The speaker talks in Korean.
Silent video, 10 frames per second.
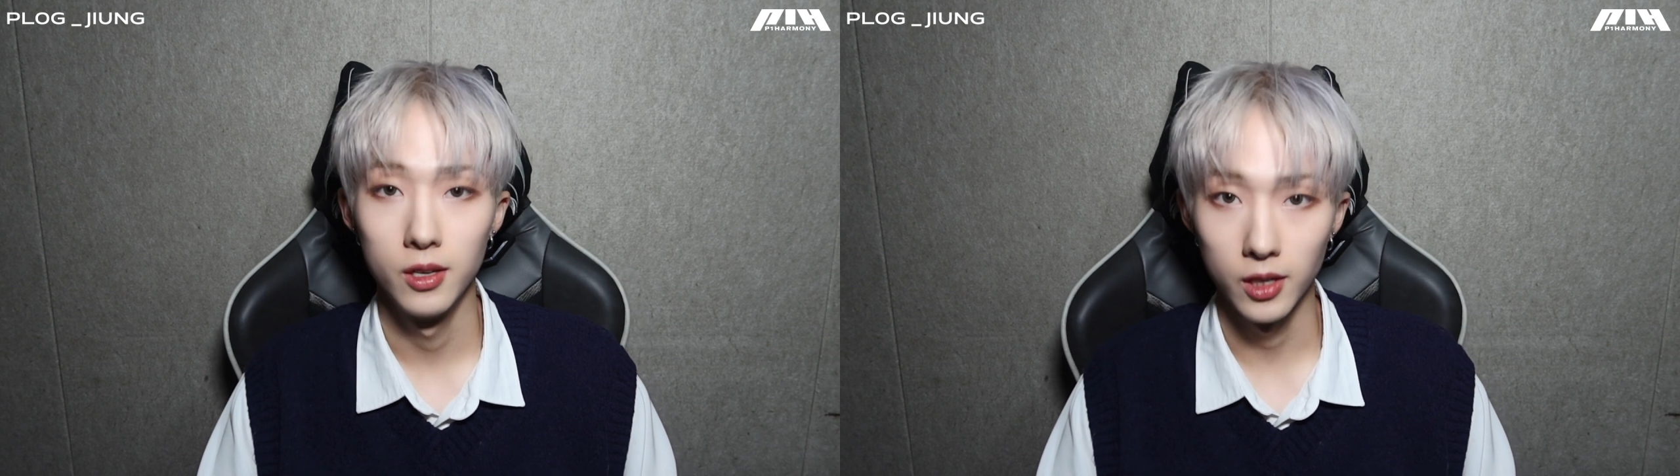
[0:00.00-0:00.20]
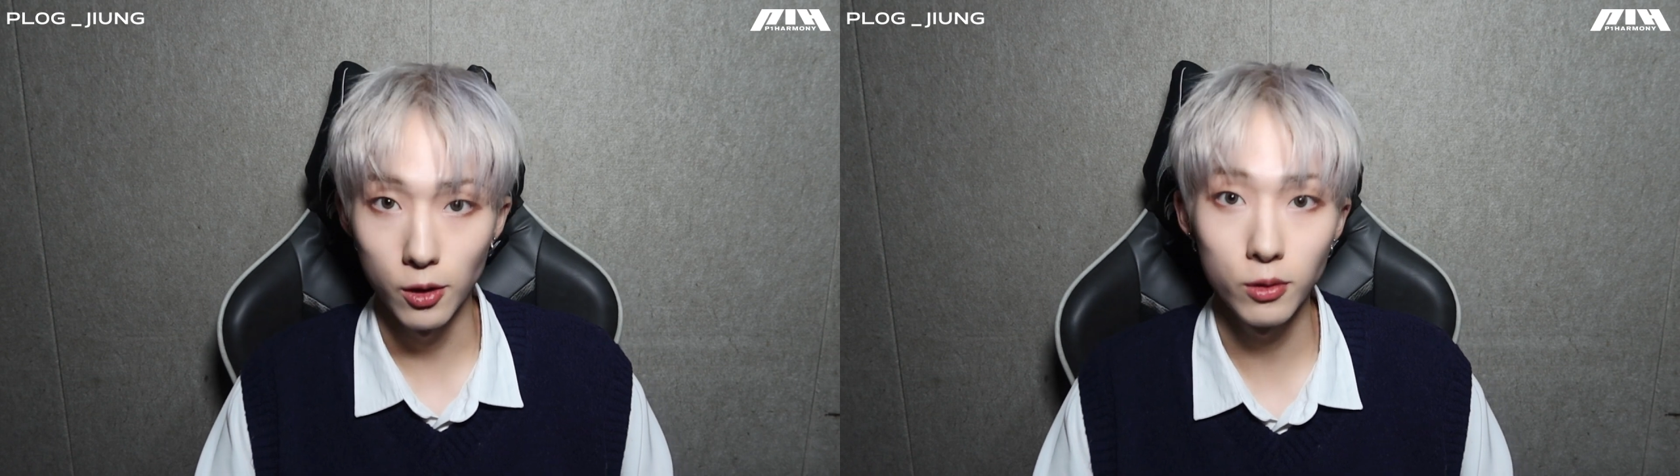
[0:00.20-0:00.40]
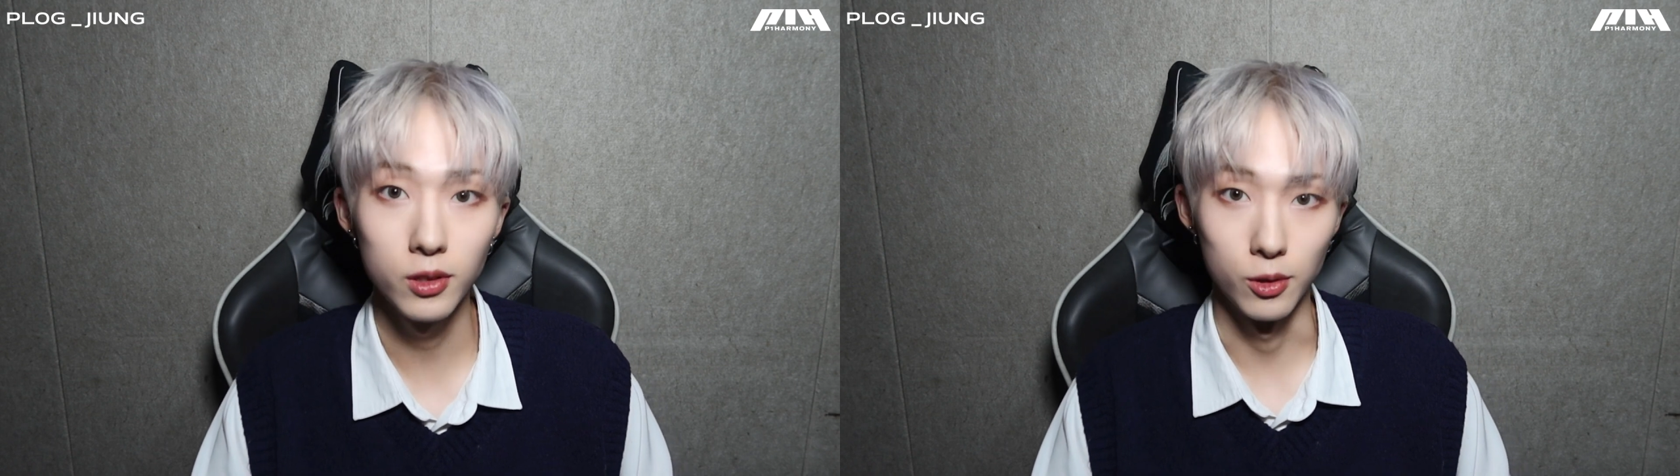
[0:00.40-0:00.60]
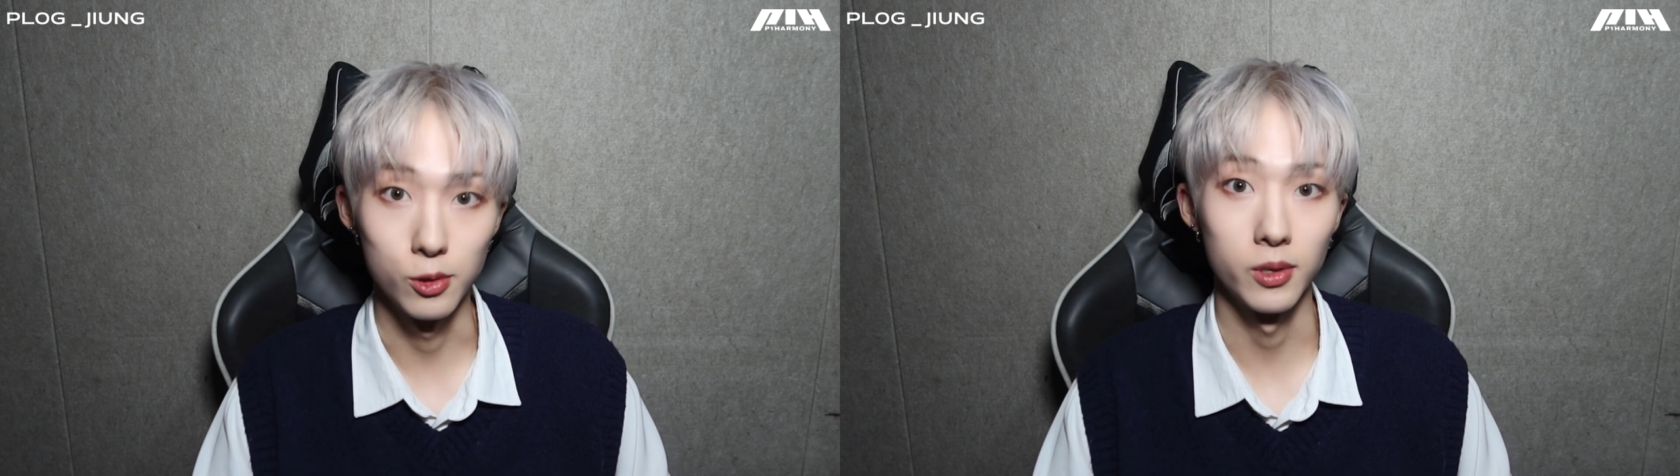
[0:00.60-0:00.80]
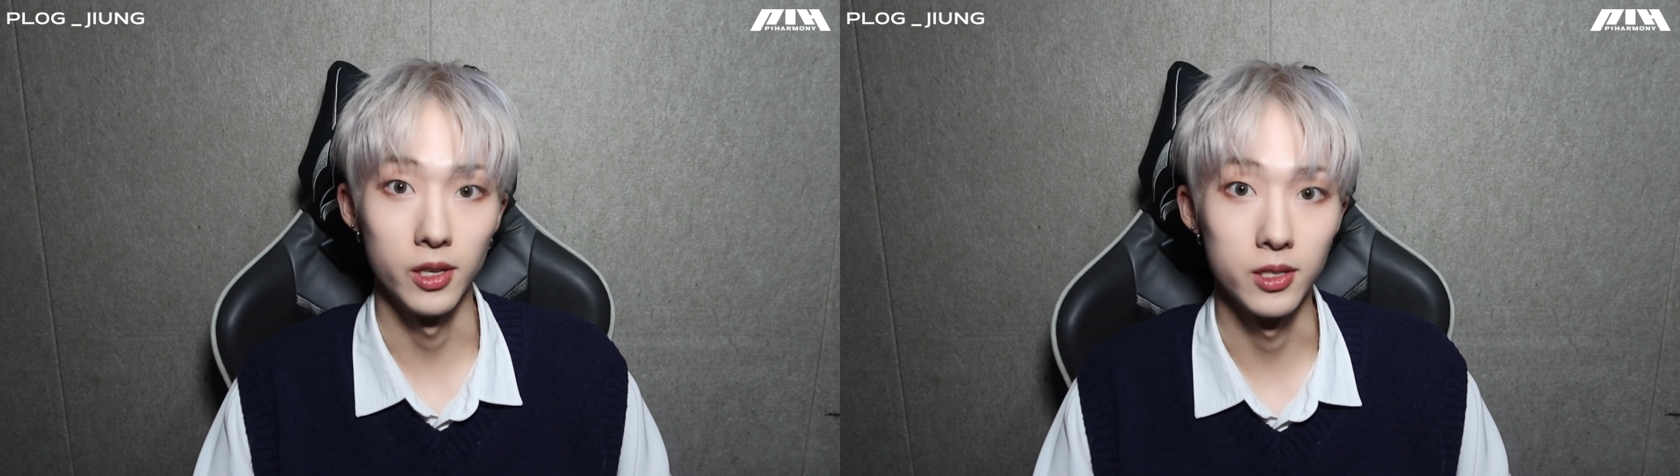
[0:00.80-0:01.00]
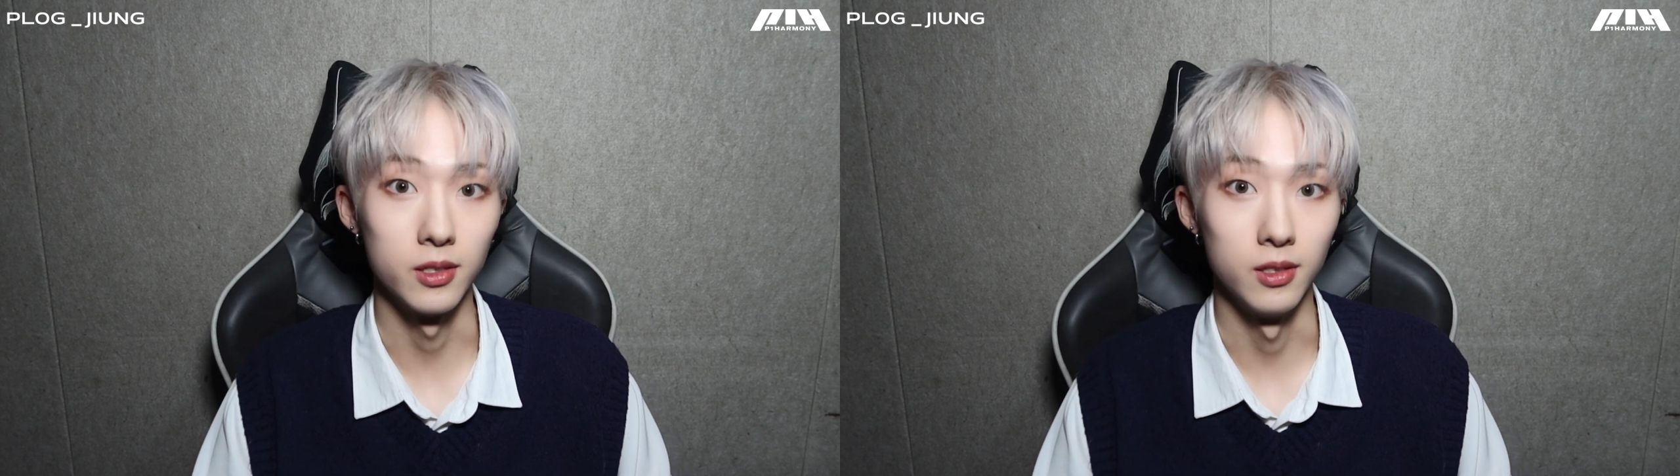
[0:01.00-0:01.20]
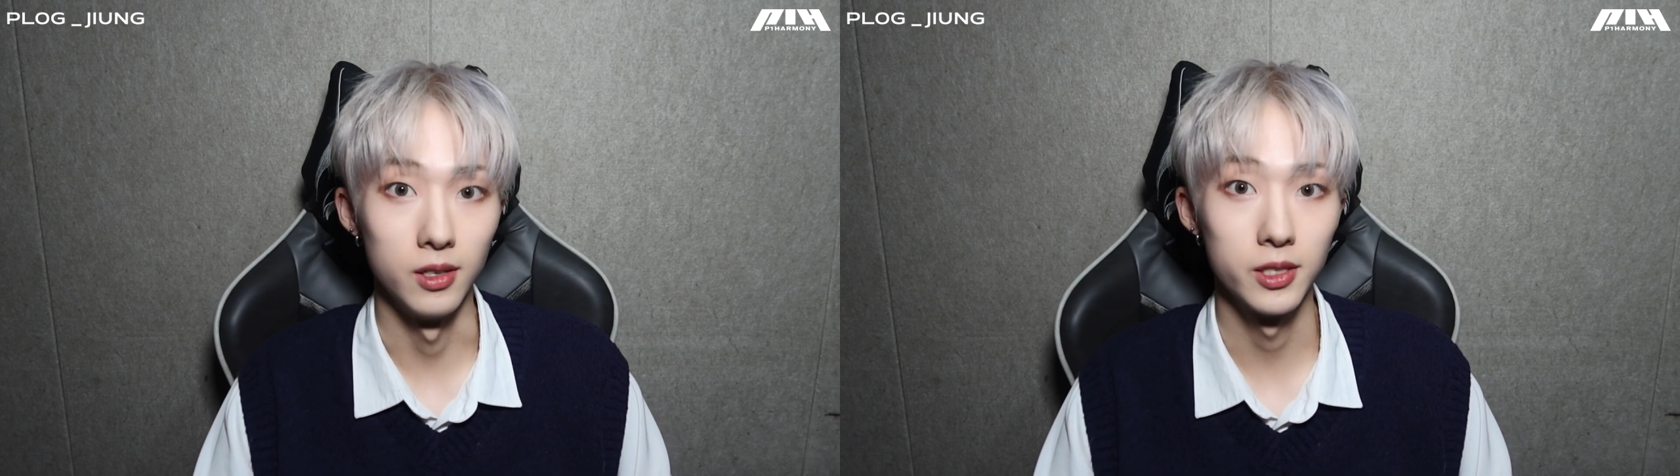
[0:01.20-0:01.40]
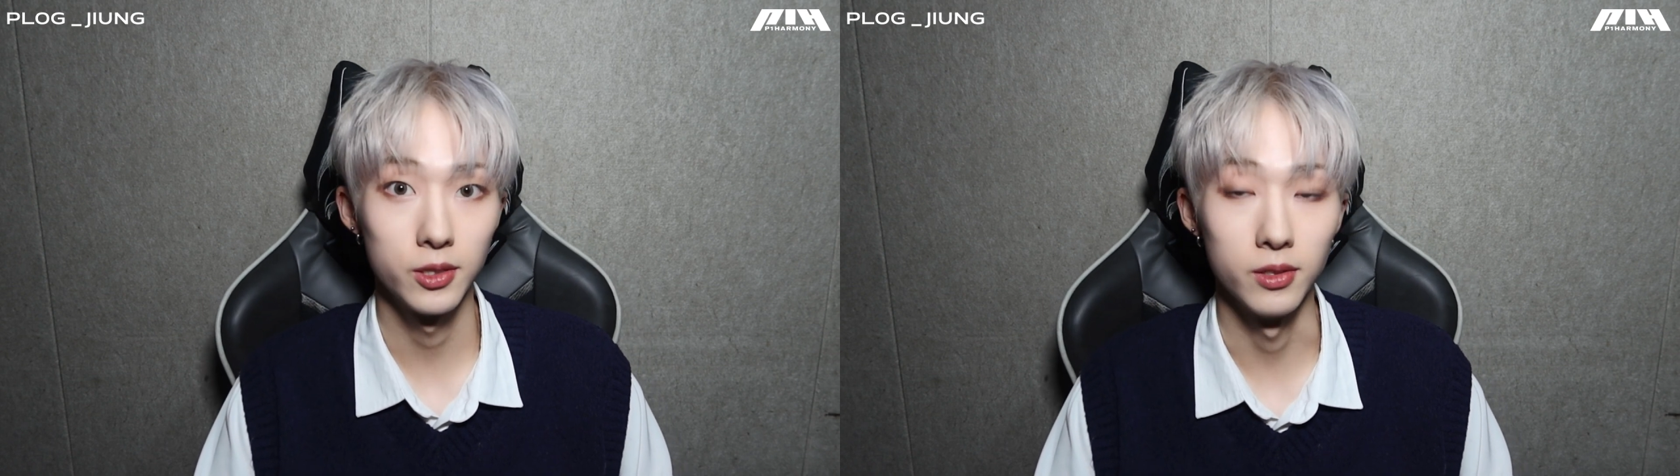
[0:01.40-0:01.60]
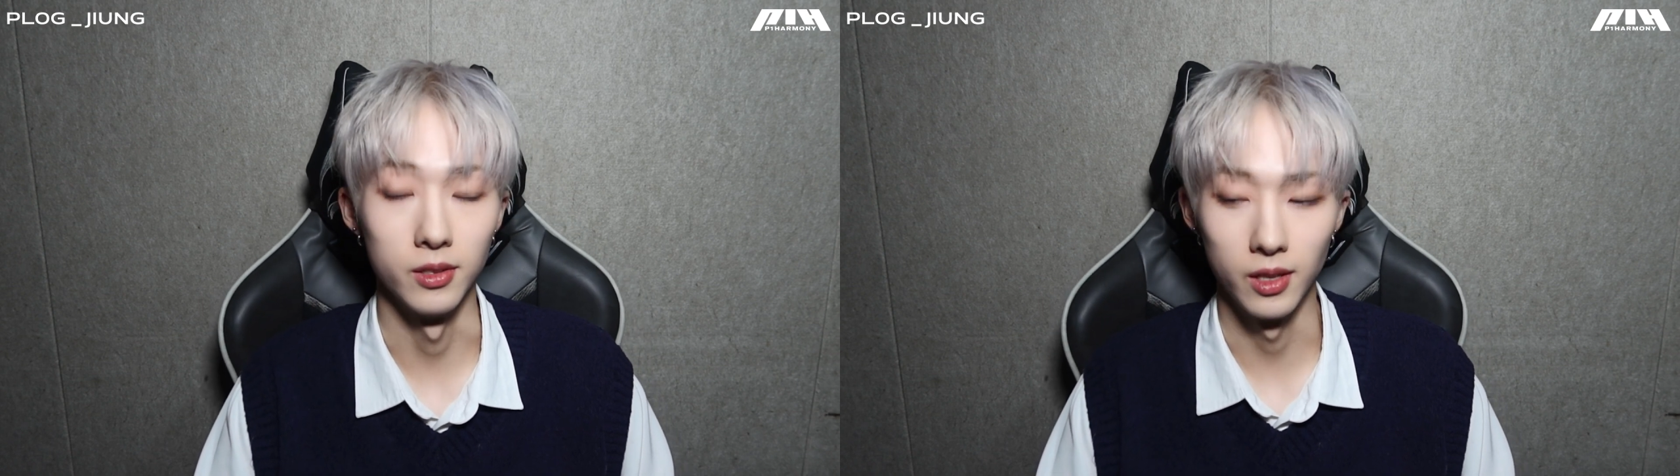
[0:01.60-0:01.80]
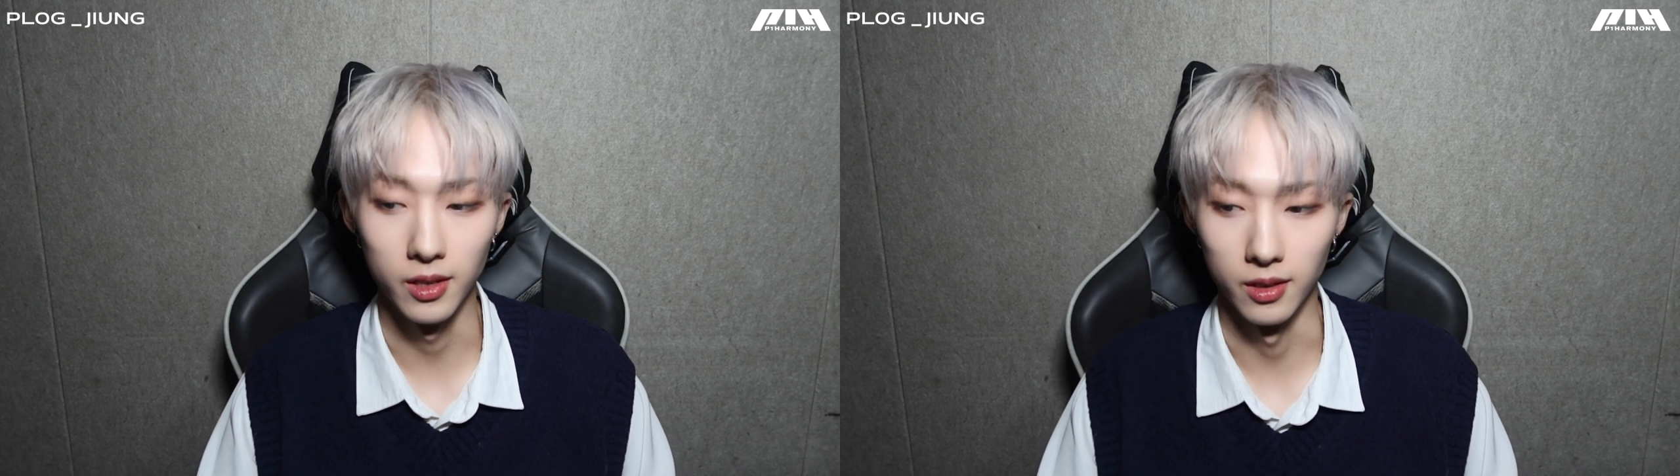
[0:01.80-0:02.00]
카운트다운 쇼케이스를
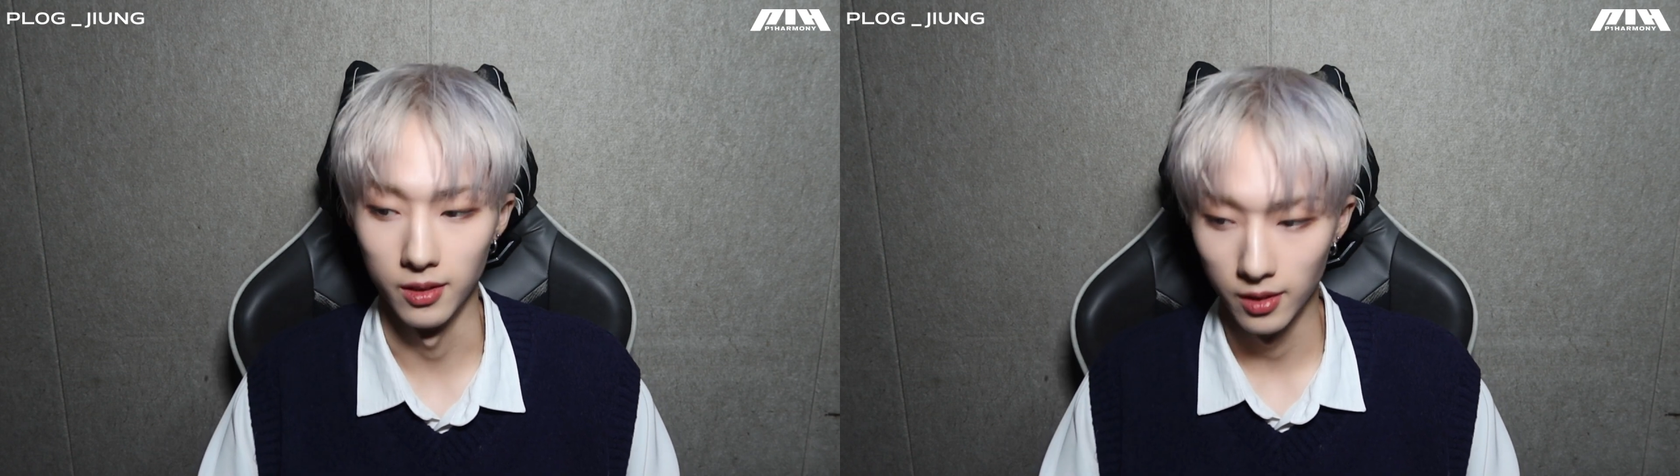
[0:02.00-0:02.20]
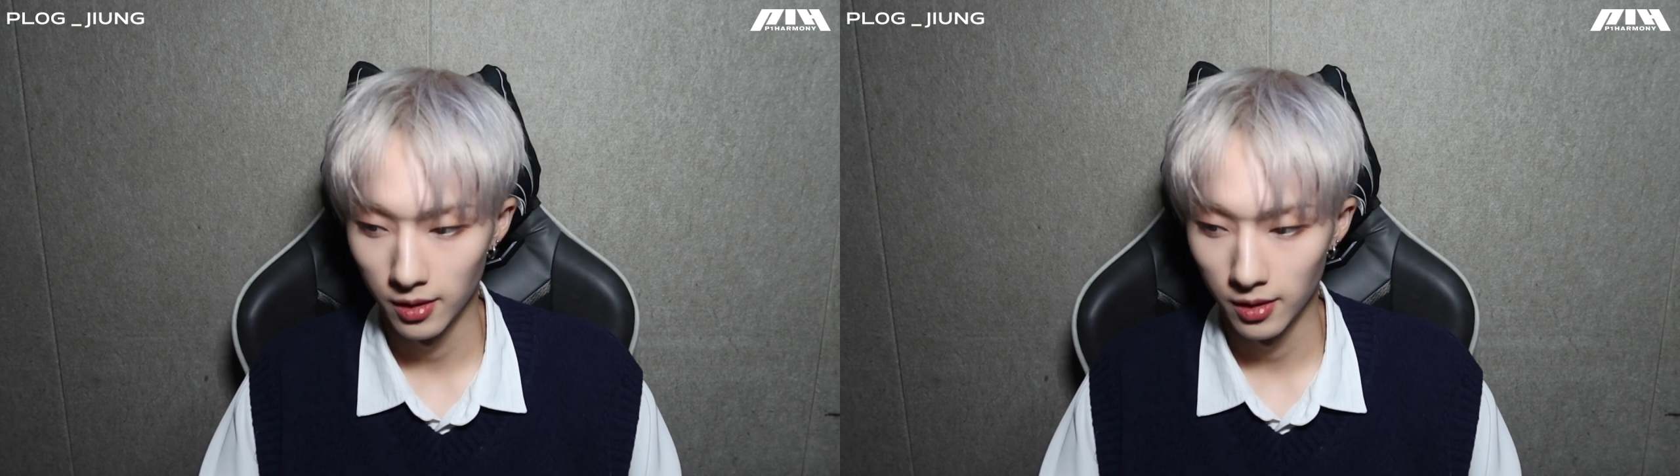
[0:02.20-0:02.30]
했었는데